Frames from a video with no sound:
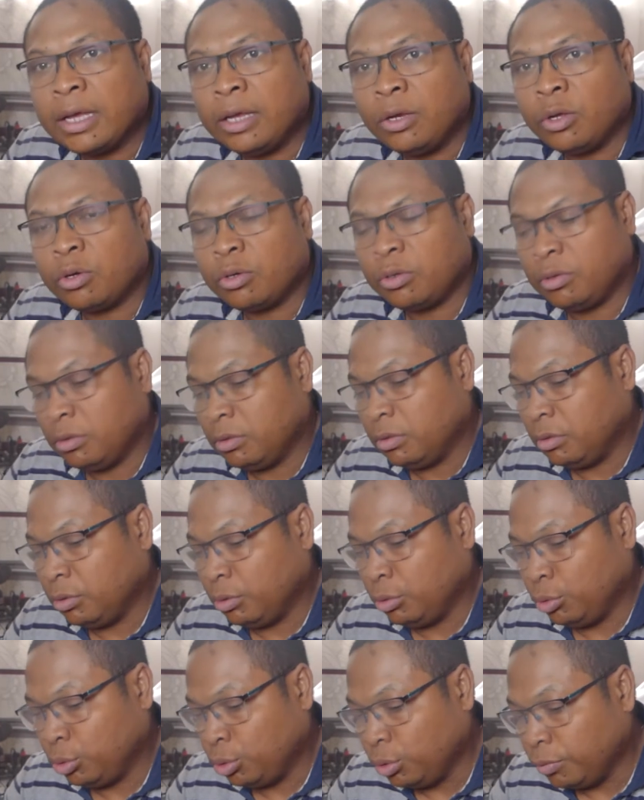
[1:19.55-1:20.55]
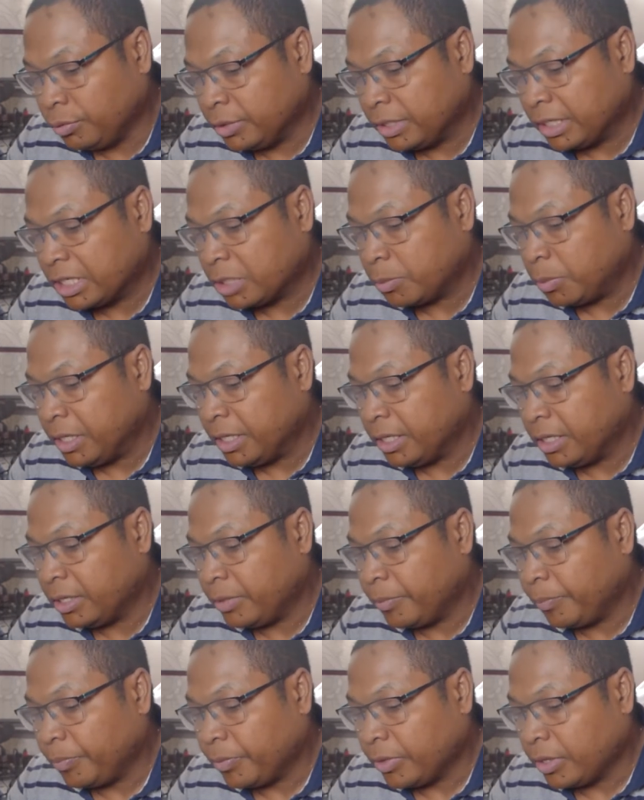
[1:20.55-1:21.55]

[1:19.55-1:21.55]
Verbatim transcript: Alors, je vous explique.